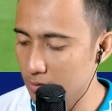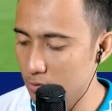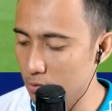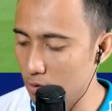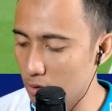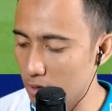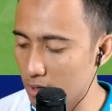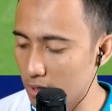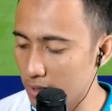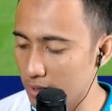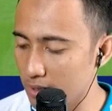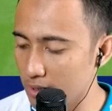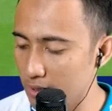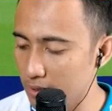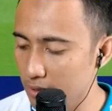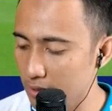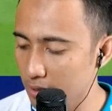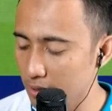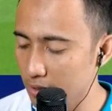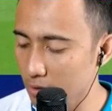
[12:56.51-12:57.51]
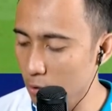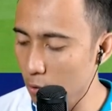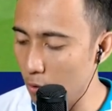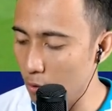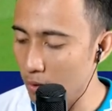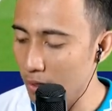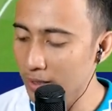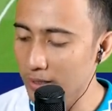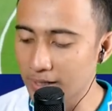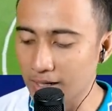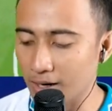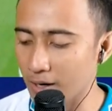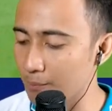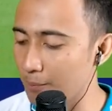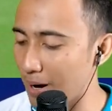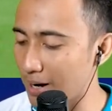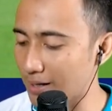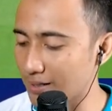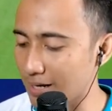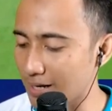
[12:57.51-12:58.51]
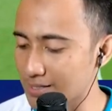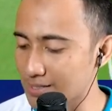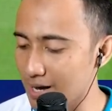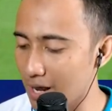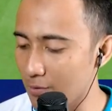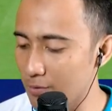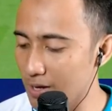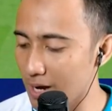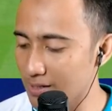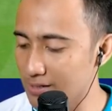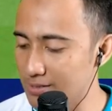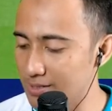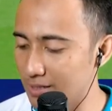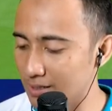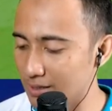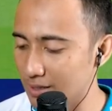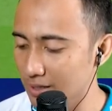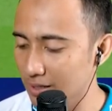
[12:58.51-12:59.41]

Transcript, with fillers: Dua orang lagi. Duh, keren banget Asnawi anjir.